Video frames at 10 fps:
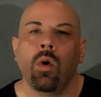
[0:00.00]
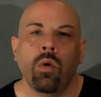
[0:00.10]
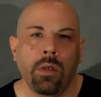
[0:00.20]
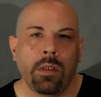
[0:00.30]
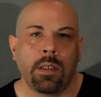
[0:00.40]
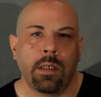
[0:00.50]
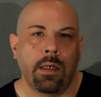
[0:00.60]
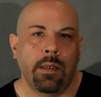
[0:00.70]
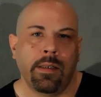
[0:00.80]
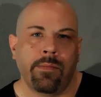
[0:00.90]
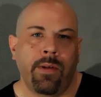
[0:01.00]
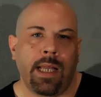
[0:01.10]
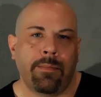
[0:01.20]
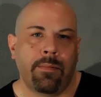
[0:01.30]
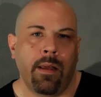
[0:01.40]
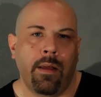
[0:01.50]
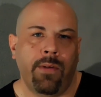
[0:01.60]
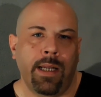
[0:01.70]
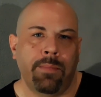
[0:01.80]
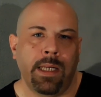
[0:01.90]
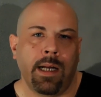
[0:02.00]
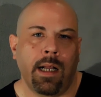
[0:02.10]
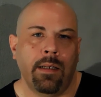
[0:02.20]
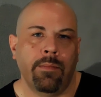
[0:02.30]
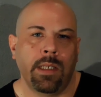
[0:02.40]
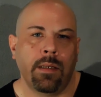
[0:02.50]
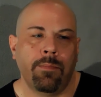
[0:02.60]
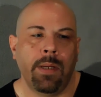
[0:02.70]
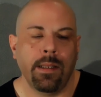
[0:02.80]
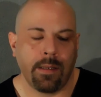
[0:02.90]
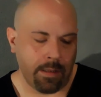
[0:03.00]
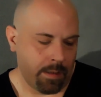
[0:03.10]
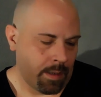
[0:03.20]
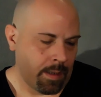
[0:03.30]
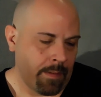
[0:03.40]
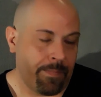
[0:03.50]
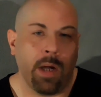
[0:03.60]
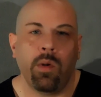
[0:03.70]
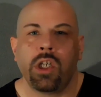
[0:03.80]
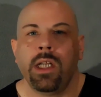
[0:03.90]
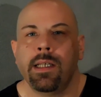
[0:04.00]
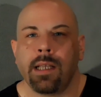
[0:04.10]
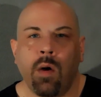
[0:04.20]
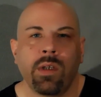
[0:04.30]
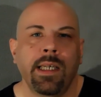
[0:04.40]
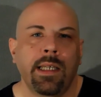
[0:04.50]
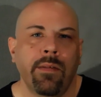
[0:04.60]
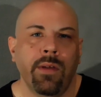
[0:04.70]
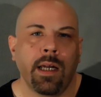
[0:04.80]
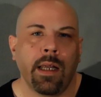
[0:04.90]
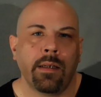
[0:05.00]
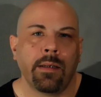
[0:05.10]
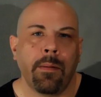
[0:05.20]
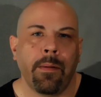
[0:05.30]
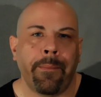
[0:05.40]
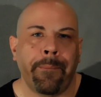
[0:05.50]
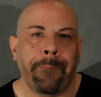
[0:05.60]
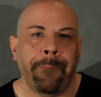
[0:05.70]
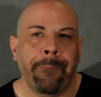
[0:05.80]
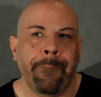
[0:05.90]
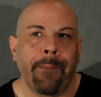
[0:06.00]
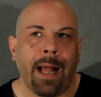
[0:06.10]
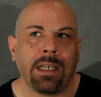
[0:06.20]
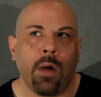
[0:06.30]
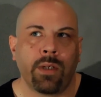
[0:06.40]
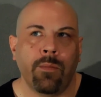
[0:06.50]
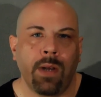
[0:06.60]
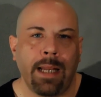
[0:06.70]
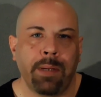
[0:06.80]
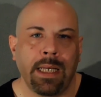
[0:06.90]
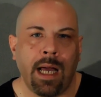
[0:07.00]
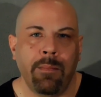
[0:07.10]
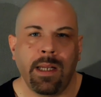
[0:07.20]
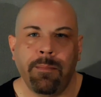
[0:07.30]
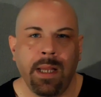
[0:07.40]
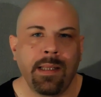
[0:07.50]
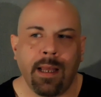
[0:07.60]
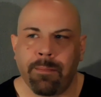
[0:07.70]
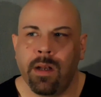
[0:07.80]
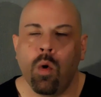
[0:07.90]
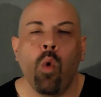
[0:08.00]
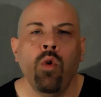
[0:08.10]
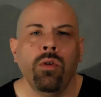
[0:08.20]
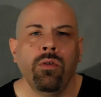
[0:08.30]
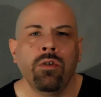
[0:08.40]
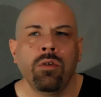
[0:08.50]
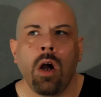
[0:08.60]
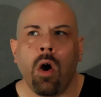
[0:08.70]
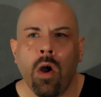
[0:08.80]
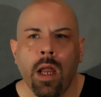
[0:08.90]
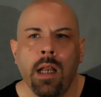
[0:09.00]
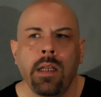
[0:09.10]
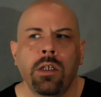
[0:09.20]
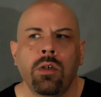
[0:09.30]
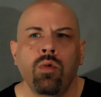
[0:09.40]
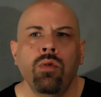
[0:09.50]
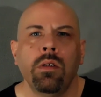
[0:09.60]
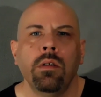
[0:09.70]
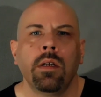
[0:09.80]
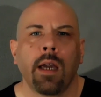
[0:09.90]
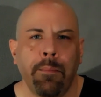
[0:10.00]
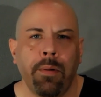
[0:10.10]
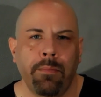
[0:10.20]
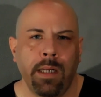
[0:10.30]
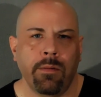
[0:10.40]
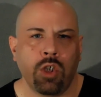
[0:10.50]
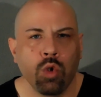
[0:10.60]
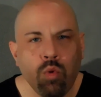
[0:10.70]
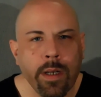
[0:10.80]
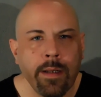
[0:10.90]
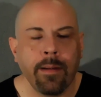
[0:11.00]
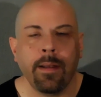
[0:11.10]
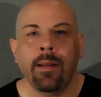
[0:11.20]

und äh, diesem Flat, äh, flat mit Pins, der Unterschied ist auch signifikant. Ja. Also auf dem Flatpedal mit den Pins hat man ungeheuerlich guten Grip mit den Schuhen.